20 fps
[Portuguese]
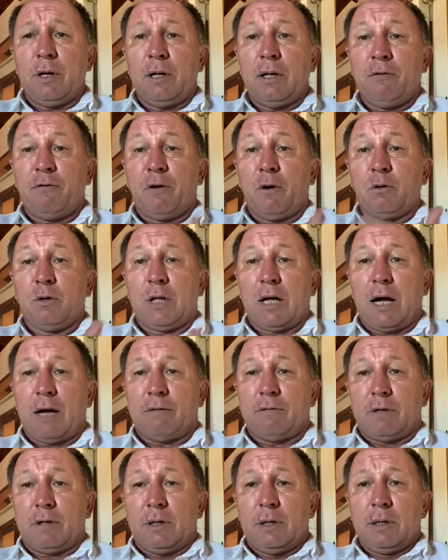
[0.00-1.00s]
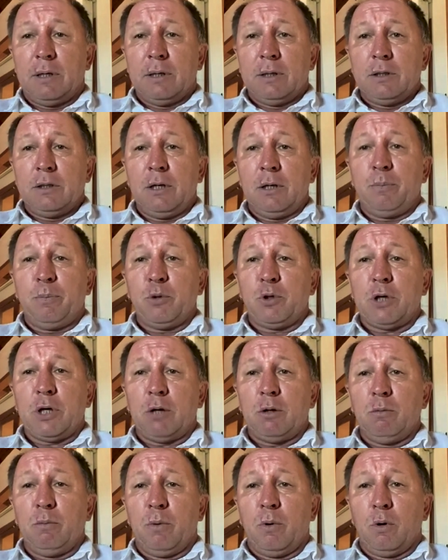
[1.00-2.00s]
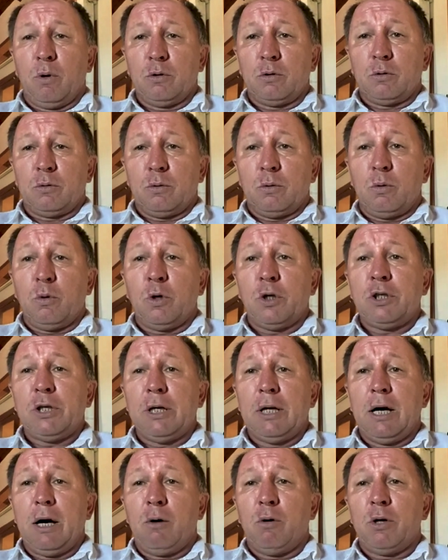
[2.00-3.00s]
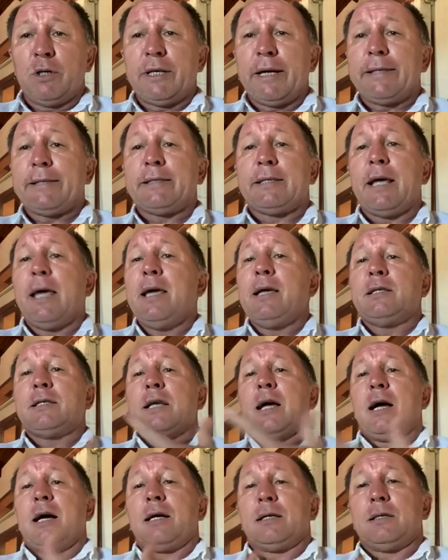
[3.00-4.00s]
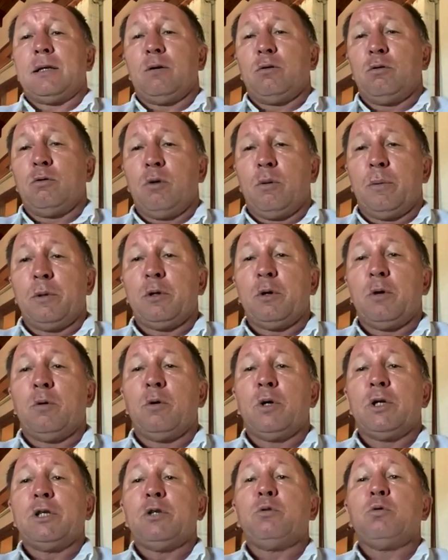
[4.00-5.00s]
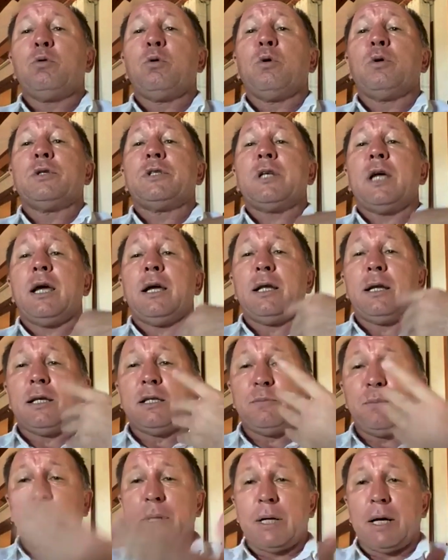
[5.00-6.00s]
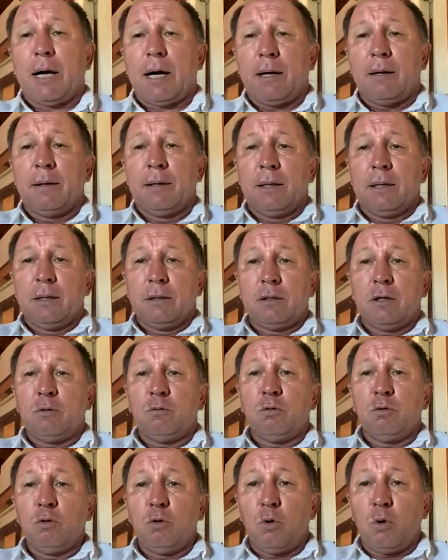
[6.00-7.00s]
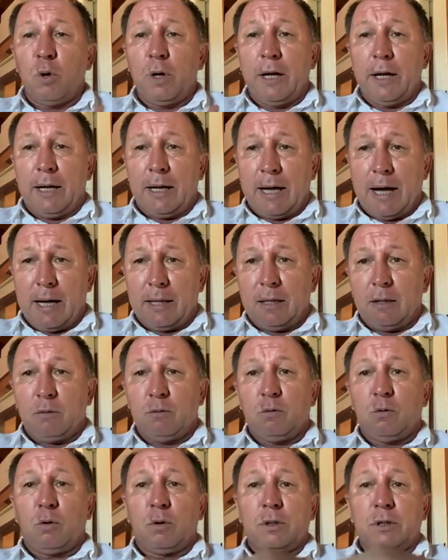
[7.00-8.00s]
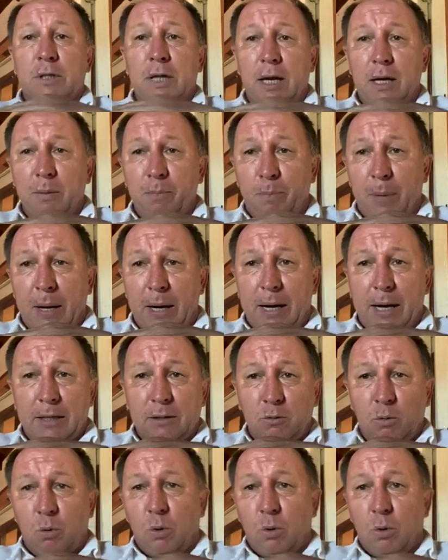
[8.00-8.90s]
e ainda faltava tinha que puxar do bolso. Hoje não, hoje é 100 sacas, é o dobro. Então hoje tu consegue respirar. Se tu ah. não colher nada, tu consegue pagar as